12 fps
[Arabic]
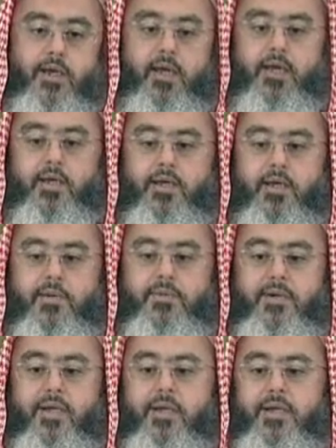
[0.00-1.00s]
إن
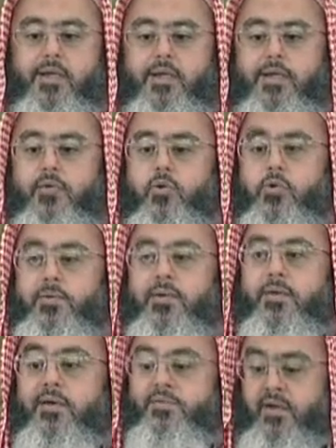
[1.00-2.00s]
ابنا لي
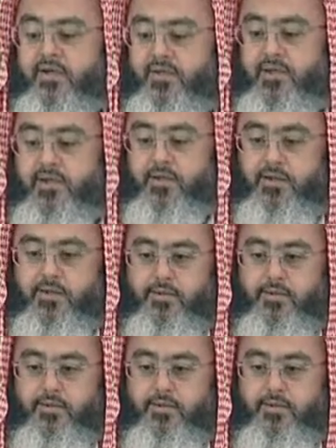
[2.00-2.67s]
قبض فأتنا